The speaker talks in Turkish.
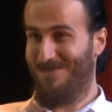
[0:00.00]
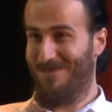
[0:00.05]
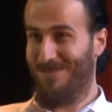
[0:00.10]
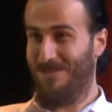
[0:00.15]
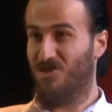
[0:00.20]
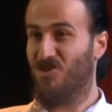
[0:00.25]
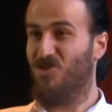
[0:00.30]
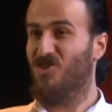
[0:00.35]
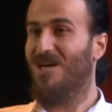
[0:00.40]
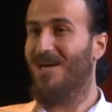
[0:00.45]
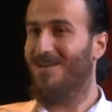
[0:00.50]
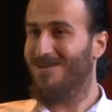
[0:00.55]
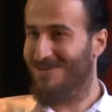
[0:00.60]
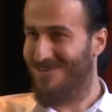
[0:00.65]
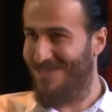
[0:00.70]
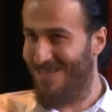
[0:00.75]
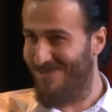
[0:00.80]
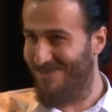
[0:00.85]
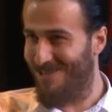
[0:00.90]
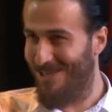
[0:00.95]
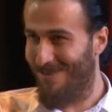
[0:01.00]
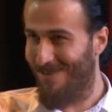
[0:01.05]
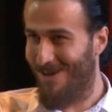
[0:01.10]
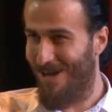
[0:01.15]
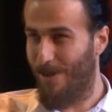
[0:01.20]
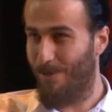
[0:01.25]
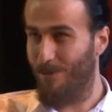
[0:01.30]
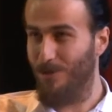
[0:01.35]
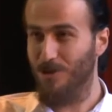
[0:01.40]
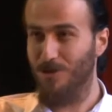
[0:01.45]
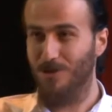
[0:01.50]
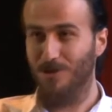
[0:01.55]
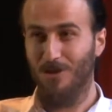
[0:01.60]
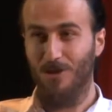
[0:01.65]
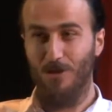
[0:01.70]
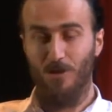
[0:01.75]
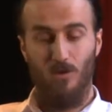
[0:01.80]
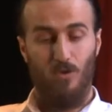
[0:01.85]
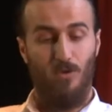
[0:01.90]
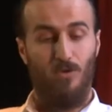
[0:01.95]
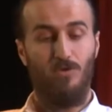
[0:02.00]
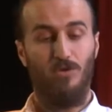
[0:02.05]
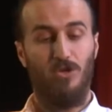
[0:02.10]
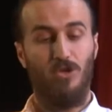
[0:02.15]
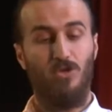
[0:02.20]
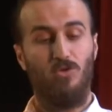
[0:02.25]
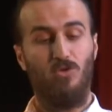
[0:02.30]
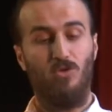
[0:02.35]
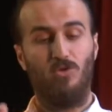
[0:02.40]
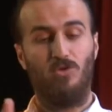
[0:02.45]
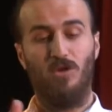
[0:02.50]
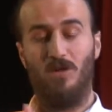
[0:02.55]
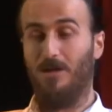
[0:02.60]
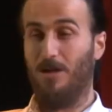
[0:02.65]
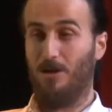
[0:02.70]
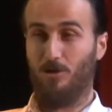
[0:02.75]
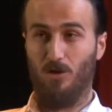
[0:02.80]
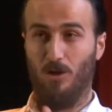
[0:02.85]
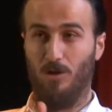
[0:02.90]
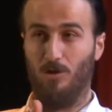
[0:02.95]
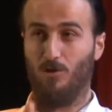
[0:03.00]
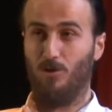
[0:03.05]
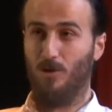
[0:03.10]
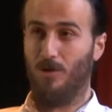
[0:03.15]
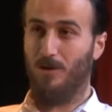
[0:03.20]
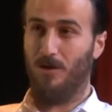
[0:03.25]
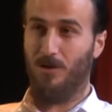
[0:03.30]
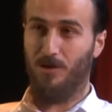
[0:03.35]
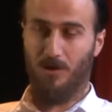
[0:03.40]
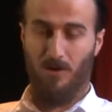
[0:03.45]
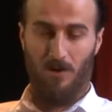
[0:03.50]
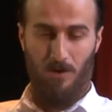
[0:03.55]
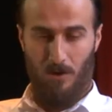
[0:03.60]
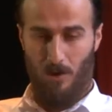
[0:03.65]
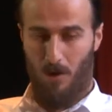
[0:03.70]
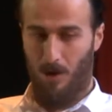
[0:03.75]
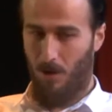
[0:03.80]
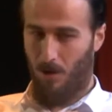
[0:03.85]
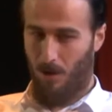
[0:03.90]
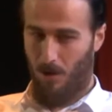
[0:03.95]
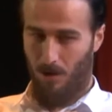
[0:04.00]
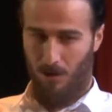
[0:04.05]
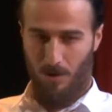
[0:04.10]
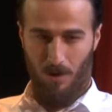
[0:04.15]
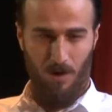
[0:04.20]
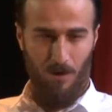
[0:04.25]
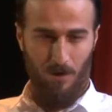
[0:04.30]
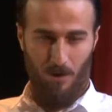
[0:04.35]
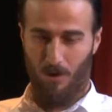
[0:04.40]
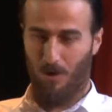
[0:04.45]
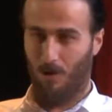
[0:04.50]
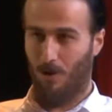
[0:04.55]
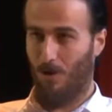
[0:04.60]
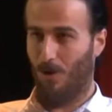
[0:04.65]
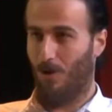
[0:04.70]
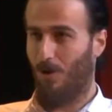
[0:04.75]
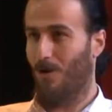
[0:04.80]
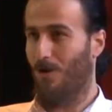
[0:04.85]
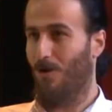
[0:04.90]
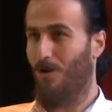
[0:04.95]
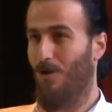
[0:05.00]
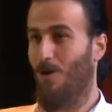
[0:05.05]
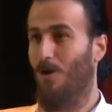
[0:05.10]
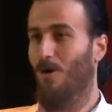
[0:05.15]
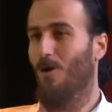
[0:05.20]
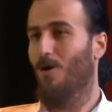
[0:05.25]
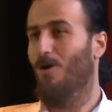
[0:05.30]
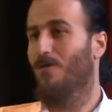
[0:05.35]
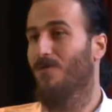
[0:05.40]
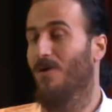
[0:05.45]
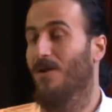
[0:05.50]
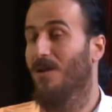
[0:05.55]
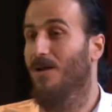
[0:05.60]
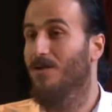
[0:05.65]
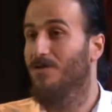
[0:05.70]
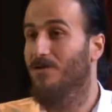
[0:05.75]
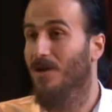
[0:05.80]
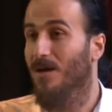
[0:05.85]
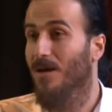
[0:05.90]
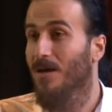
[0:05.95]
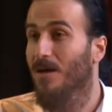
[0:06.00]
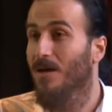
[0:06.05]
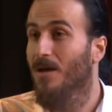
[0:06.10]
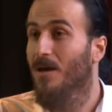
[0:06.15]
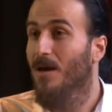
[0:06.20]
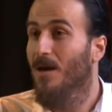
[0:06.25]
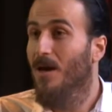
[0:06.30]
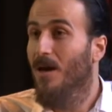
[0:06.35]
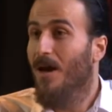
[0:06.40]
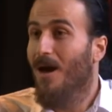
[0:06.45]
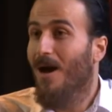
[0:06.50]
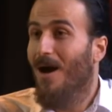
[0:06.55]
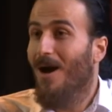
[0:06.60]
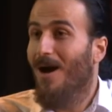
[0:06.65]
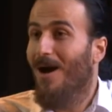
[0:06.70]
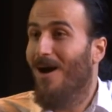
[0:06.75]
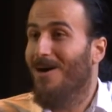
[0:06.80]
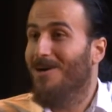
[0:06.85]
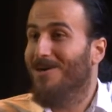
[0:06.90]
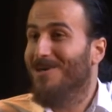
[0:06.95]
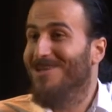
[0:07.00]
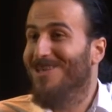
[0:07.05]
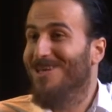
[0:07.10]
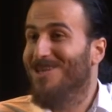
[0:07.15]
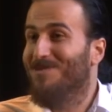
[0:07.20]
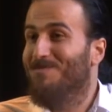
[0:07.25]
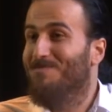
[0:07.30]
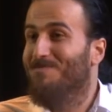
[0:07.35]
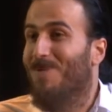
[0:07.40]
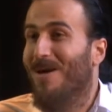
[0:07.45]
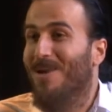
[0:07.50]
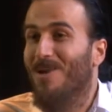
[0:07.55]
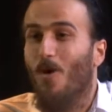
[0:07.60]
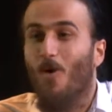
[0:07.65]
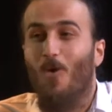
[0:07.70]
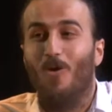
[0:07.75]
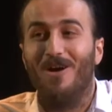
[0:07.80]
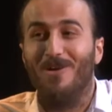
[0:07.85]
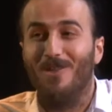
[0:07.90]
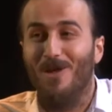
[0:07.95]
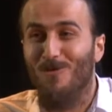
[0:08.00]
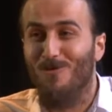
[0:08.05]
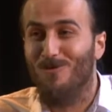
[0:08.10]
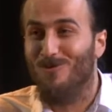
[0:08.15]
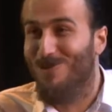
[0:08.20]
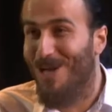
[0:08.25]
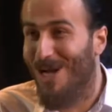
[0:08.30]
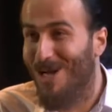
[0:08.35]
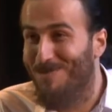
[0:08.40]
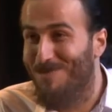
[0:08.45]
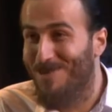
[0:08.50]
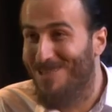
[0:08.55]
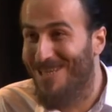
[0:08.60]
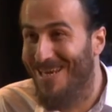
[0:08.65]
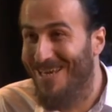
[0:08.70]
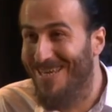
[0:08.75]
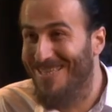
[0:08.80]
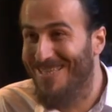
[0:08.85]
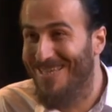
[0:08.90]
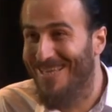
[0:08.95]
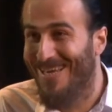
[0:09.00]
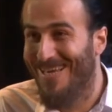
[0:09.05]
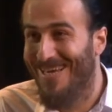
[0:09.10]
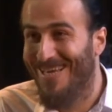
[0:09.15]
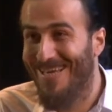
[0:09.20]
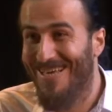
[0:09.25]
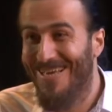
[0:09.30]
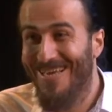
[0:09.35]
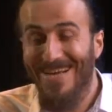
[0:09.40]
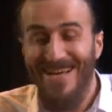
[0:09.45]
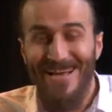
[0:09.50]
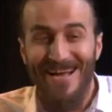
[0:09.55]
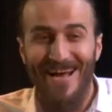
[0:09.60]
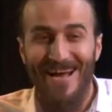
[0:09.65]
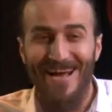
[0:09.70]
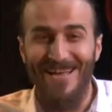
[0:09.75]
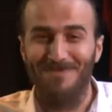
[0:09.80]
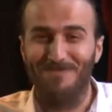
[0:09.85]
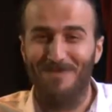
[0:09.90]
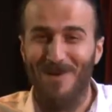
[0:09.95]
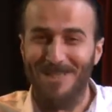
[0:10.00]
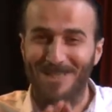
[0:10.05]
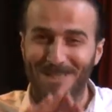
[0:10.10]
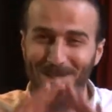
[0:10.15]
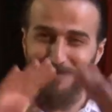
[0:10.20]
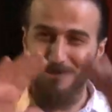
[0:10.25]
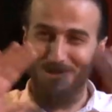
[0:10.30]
şans sınavı da varmış. Onun için notalar çalışıyorlar işte ha ha ha ha ha ha falan diye. Arkadaş bana o kadar uzak bir şey ki. Hani başka